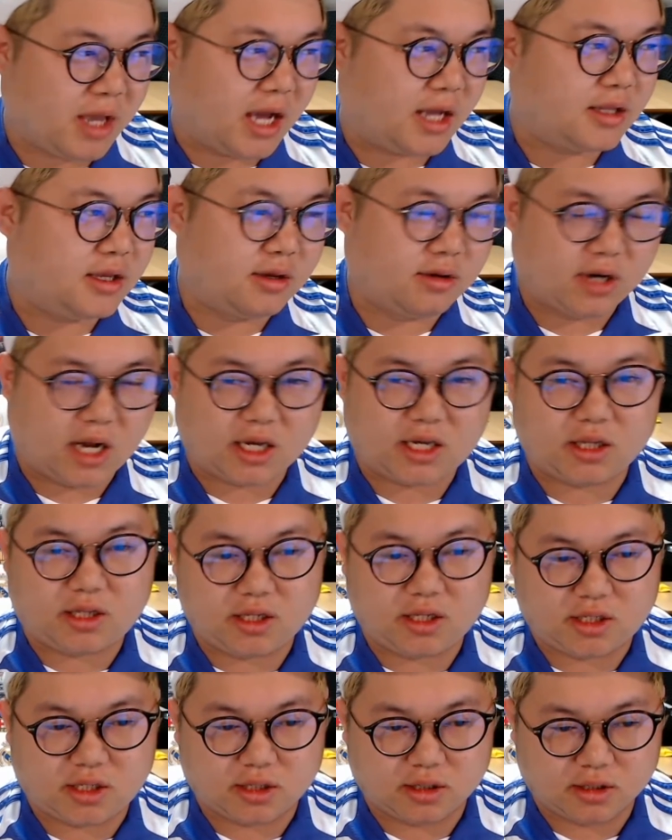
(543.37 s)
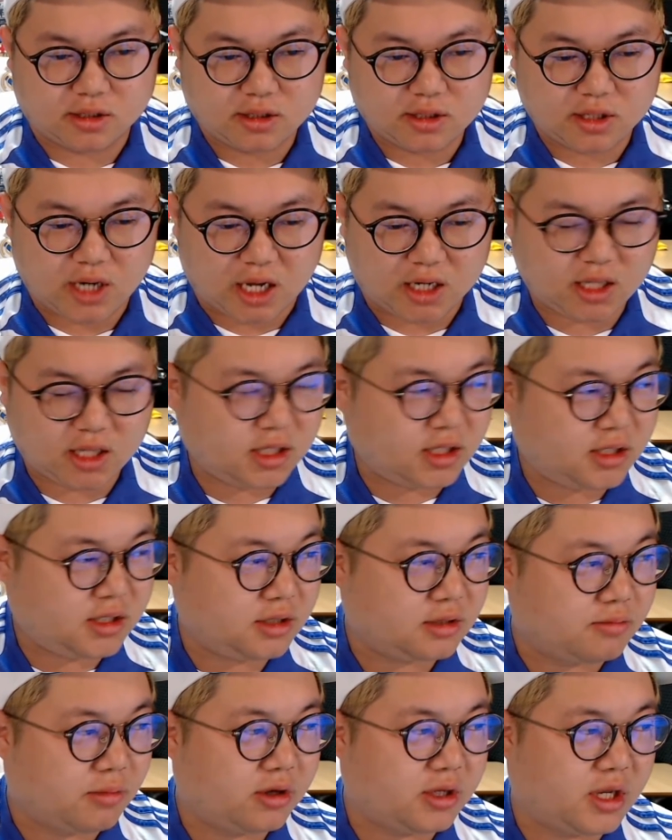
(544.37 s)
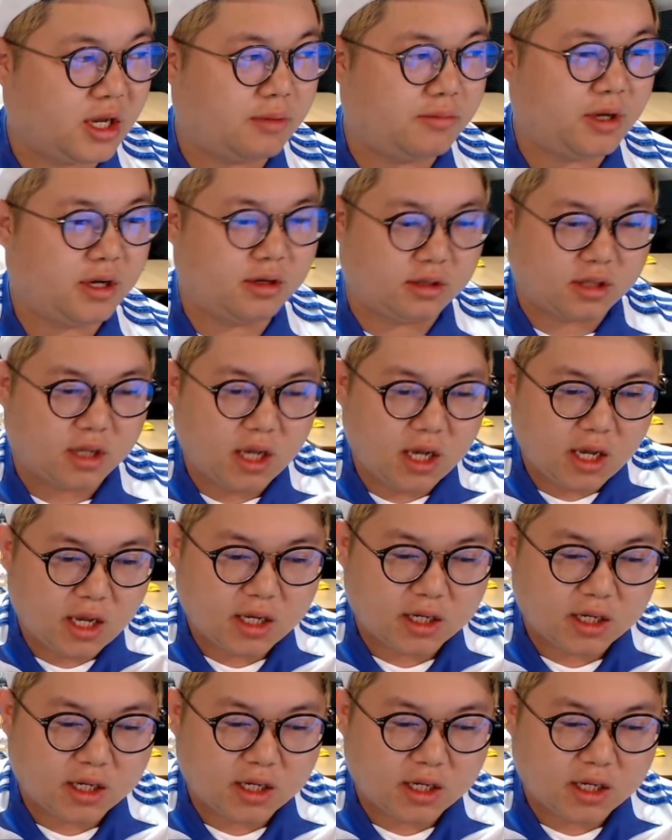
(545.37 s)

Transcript: 아니에요 라키티치는 라키티치는 뭐냐면